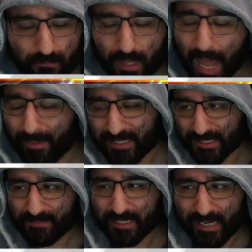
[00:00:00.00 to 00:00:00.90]
Aber es
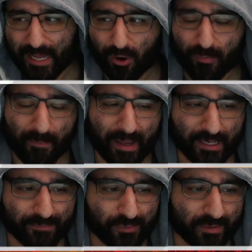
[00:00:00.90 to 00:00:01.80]
gibt ja generell auch noch mal ein paar
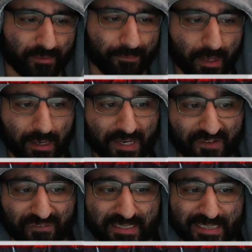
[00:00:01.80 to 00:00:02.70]
andere Probleme
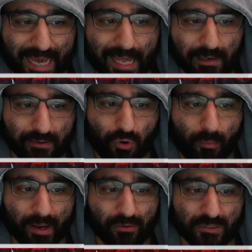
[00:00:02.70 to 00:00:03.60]
wie sich alle um
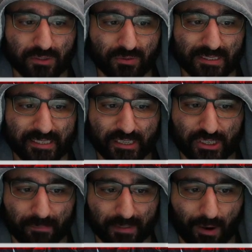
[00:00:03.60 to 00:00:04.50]
einen nutzlosen
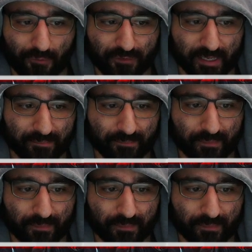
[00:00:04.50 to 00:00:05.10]
Heal-Champion aufregen.